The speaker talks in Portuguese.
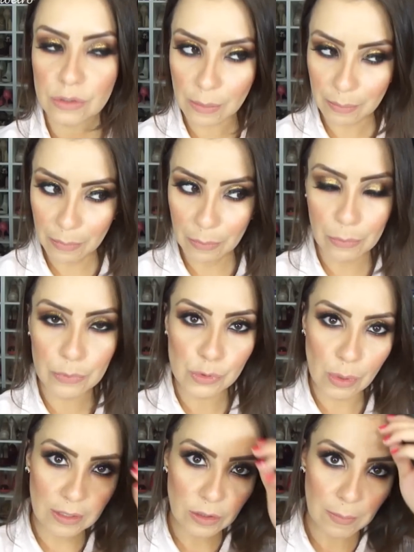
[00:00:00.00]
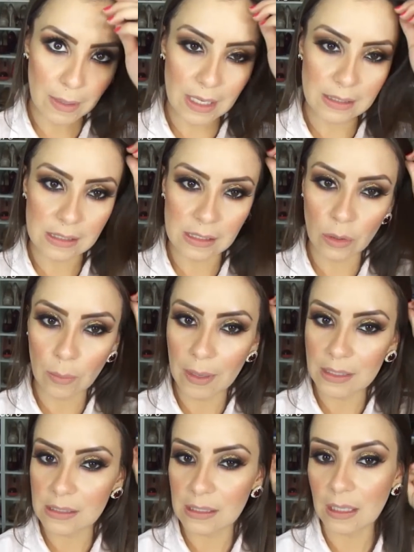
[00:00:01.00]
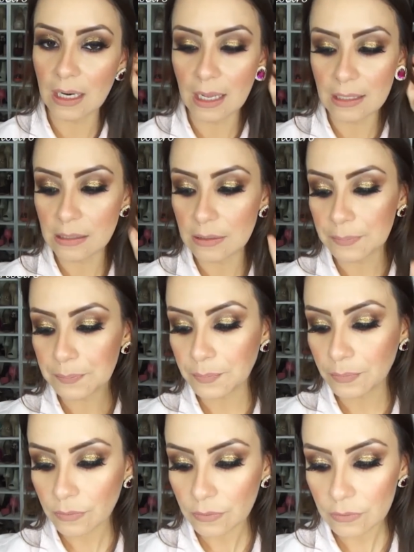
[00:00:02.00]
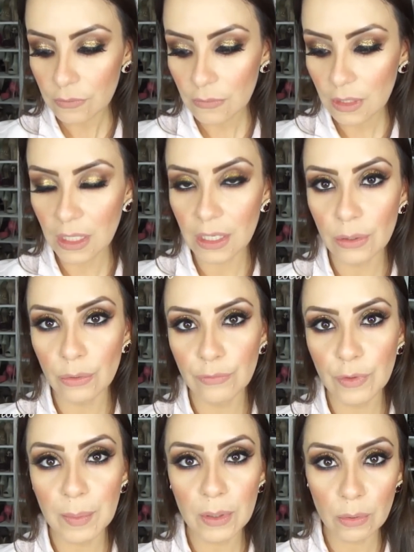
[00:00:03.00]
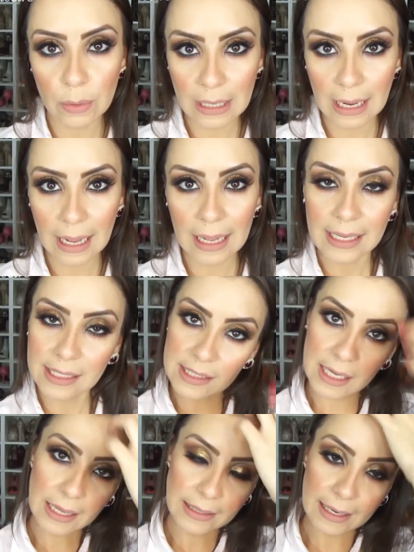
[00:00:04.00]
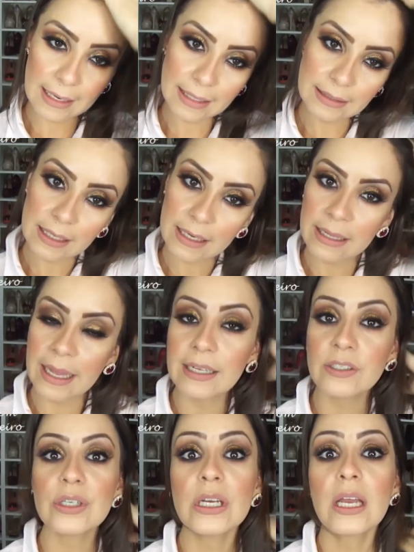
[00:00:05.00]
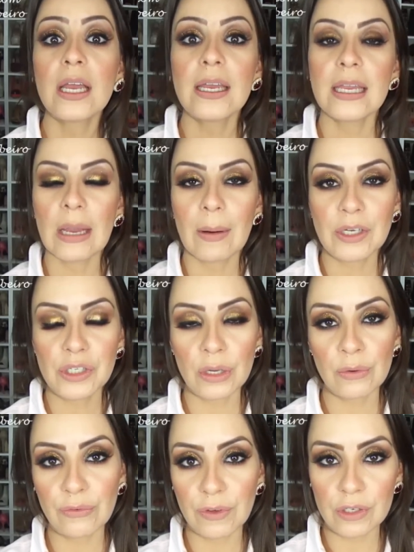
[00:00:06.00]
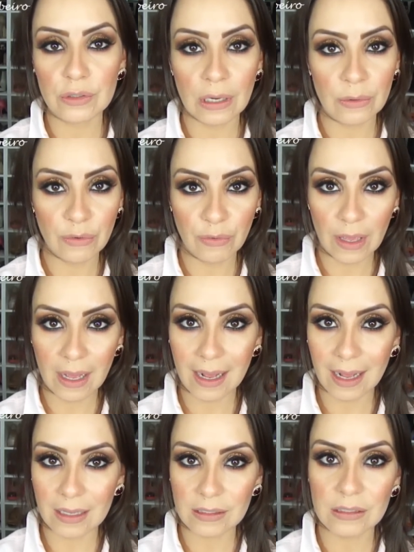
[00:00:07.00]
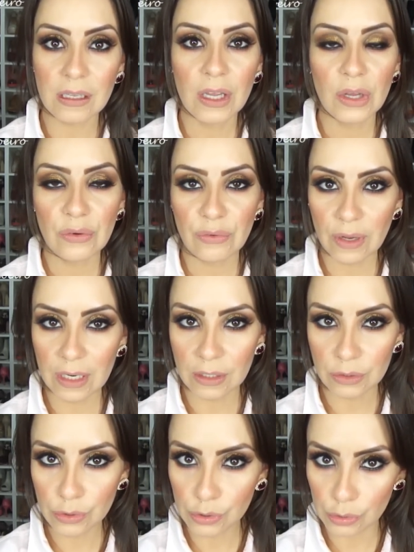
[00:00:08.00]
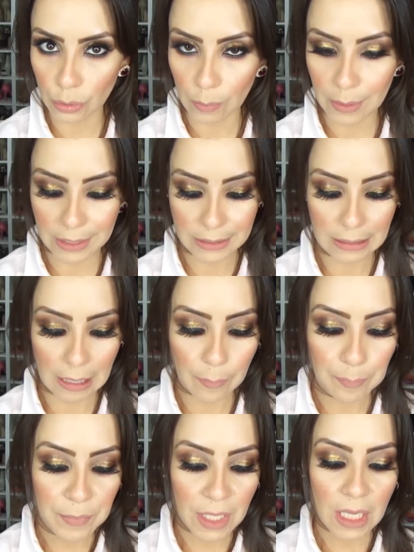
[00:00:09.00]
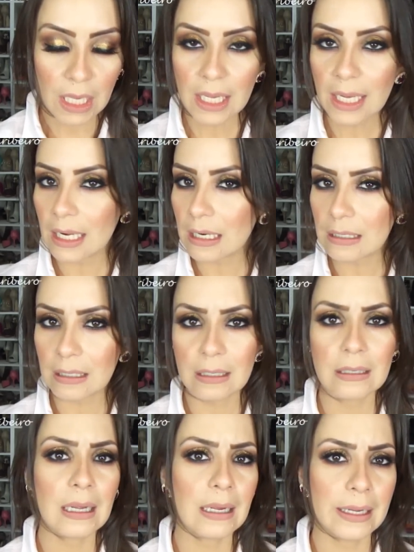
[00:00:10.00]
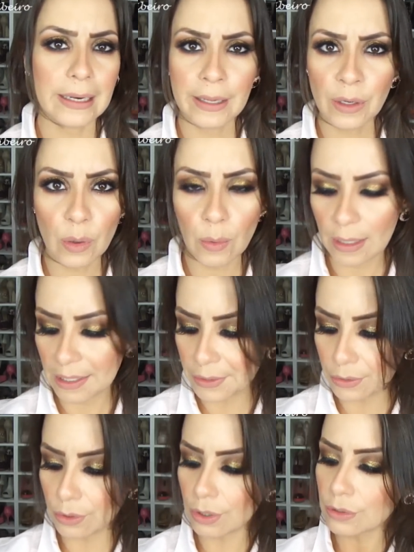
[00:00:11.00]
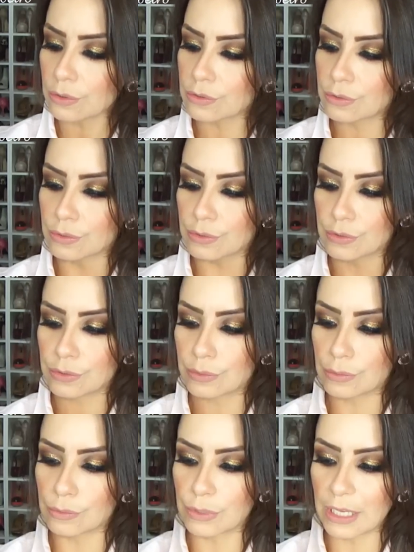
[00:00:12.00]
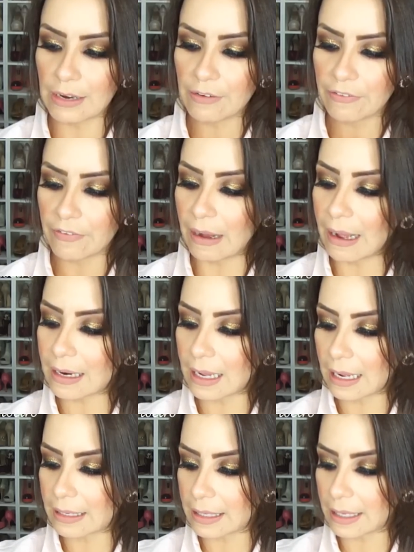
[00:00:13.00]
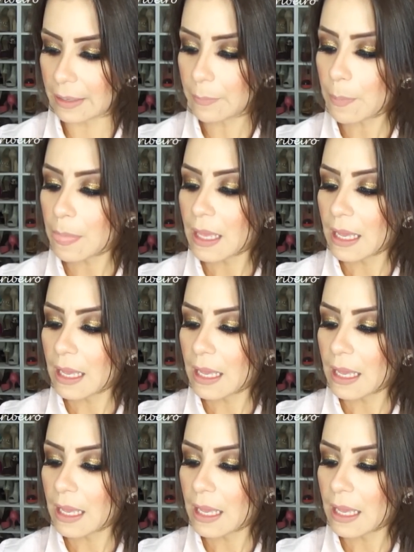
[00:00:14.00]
só uns 4 meses, 5 meses atrás, eu fui procurar a resenha dele na internet e eu achei um vídeo da Lu Ferraz falando sobre, tá? E ela elencou ali todos os o que ele fala aqui,